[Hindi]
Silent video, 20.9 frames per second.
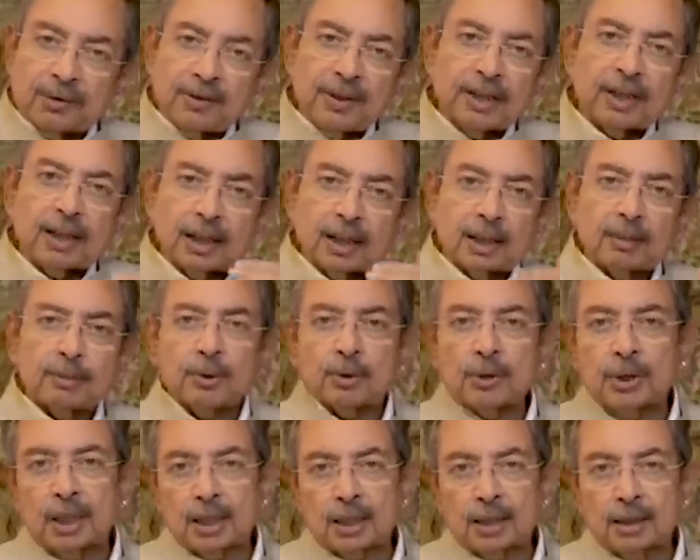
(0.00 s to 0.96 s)
अफ्रीका का भी
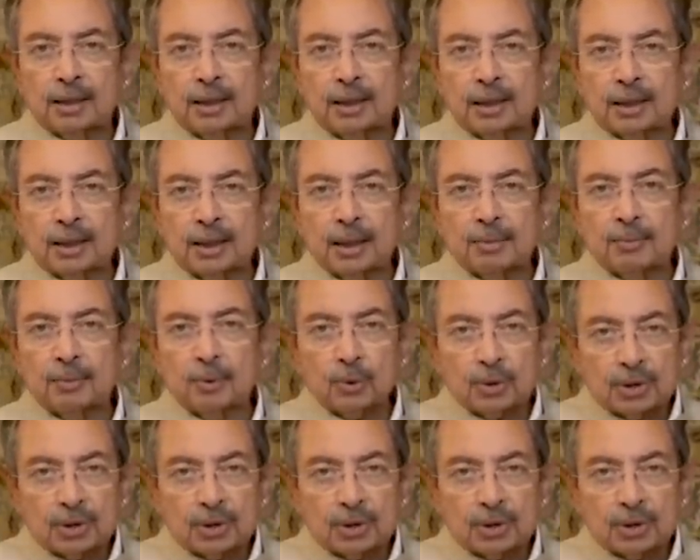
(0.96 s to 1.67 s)
उदाहरण दिया कि हम